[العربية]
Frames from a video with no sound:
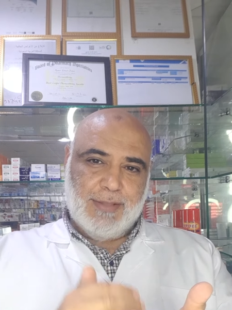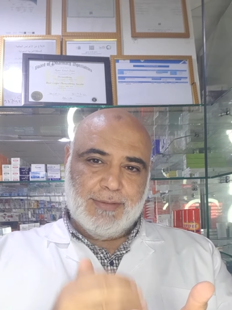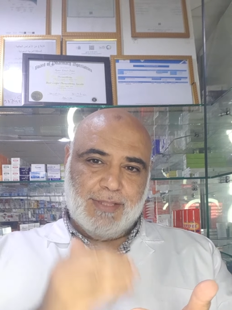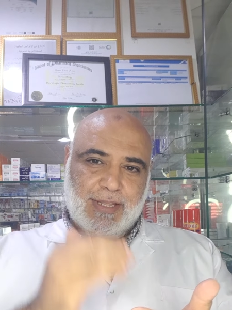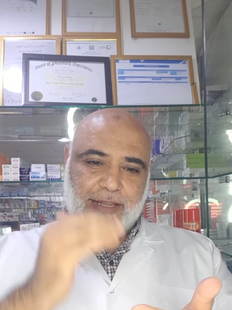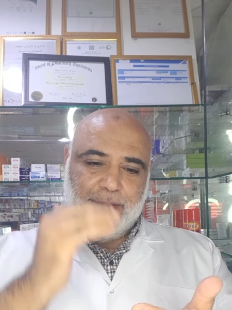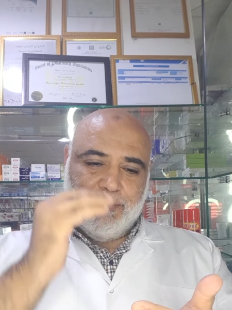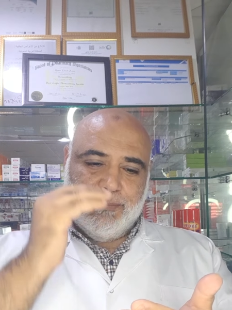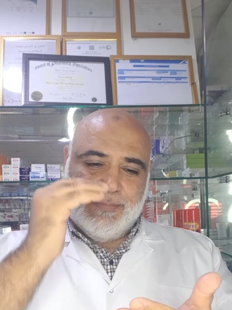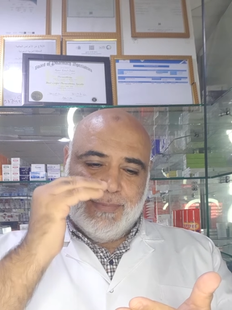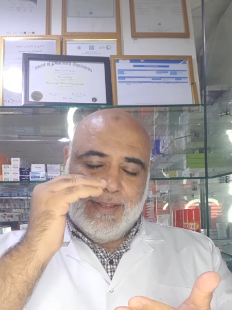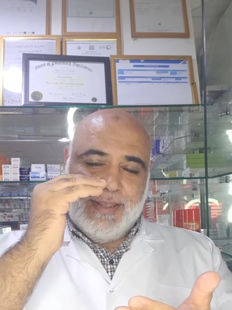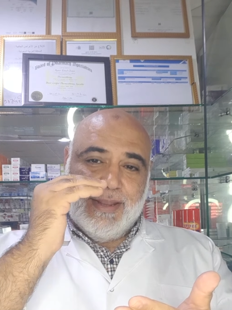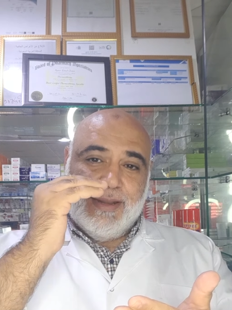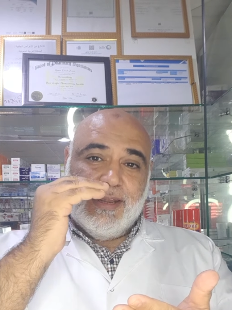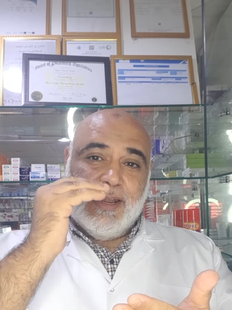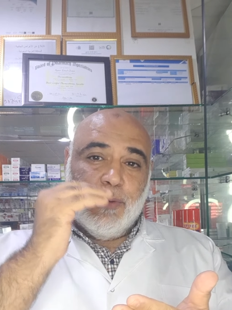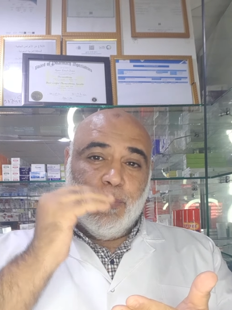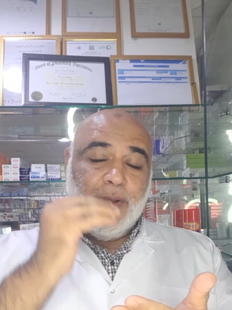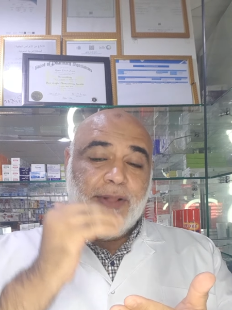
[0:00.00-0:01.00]
طيب
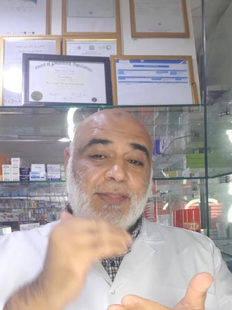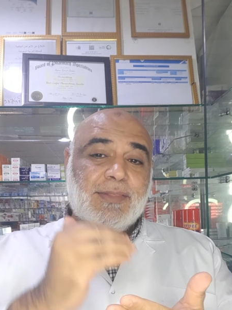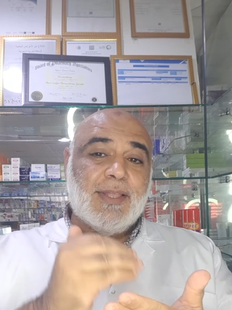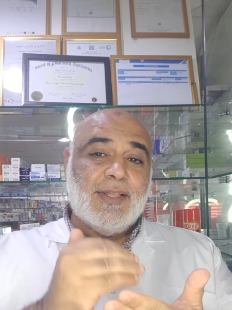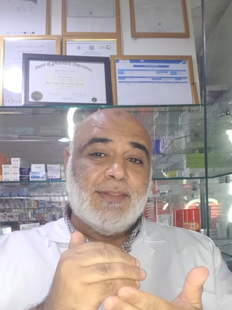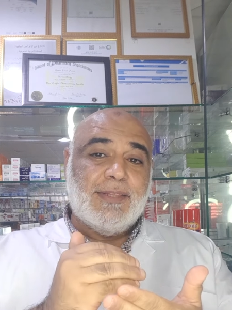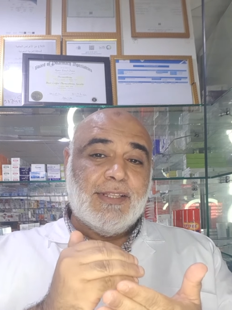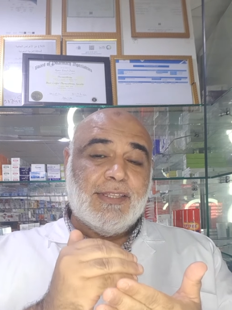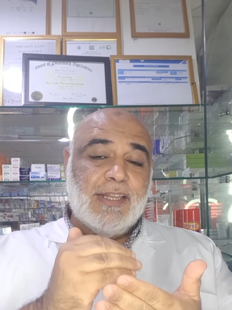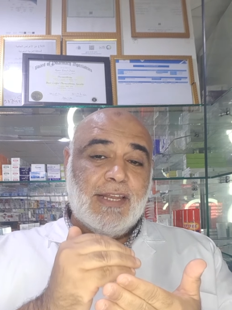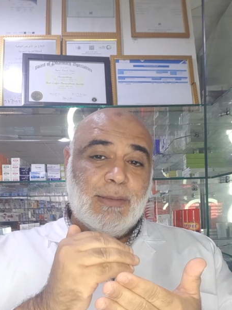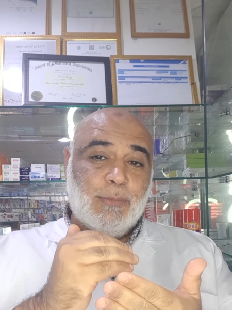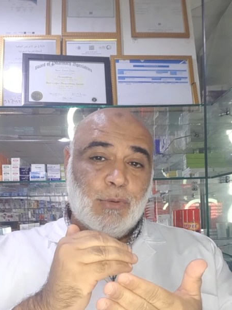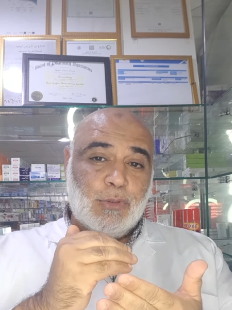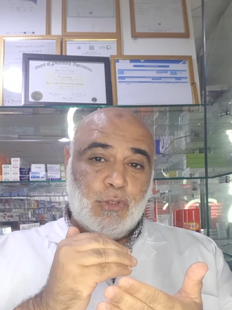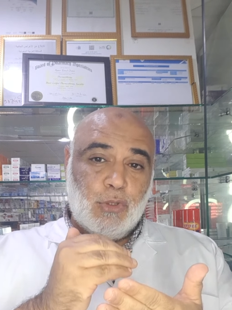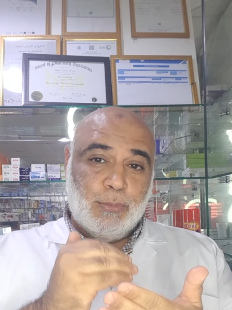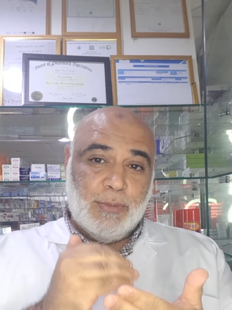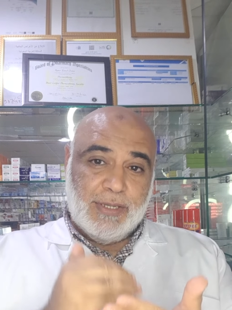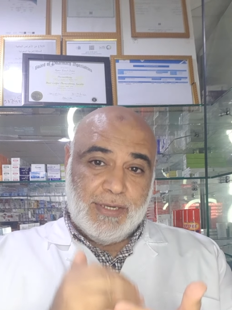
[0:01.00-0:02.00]
لو انت اديت
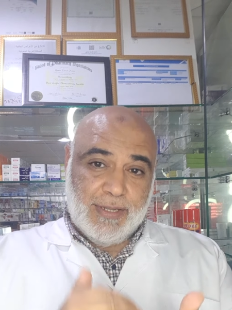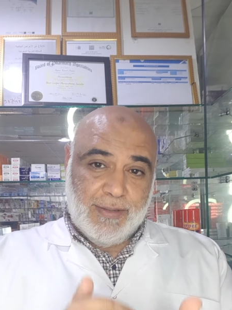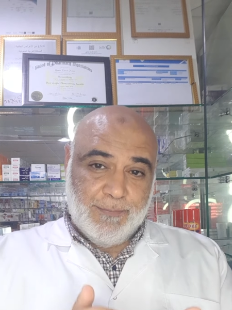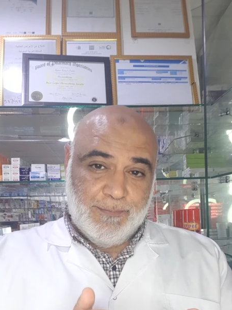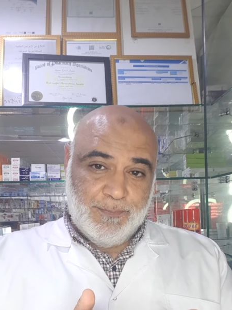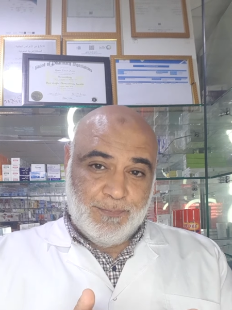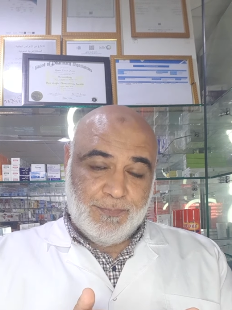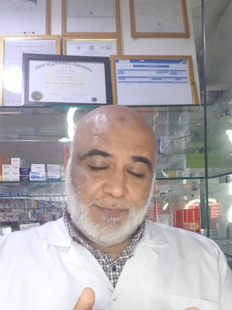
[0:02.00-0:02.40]
الايموديوم هنا